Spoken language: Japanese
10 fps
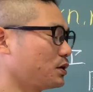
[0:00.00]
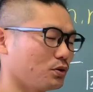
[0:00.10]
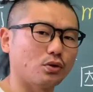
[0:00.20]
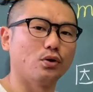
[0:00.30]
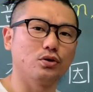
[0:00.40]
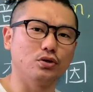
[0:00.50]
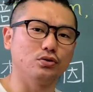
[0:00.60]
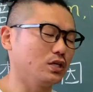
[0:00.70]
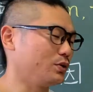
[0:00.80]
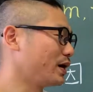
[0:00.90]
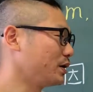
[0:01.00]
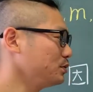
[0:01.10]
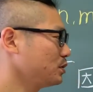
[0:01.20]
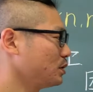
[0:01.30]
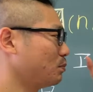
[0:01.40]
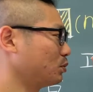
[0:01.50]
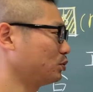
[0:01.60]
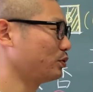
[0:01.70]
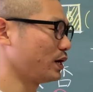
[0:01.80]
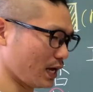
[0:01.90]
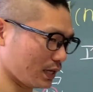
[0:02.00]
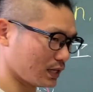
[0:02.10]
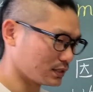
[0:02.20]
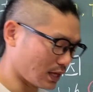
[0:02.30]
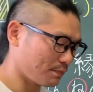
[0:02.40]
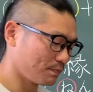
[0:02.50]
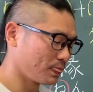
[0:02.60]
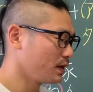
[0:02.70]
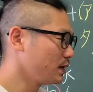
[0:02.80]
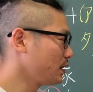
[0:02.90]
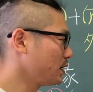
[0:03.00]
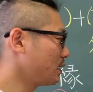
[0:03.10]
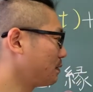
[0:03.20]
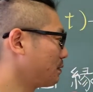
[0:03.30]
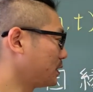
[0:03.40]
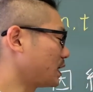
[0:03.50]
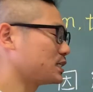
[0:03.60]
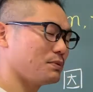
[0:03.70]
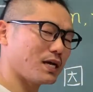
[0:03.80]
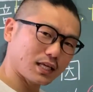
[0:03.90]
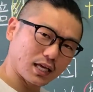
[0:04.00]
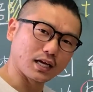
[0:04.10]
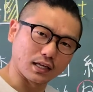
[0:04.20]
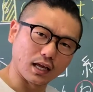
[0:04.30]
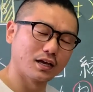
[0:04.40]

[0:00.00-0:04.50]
よというふうに言われるものの例ですね。馴染みがないからね、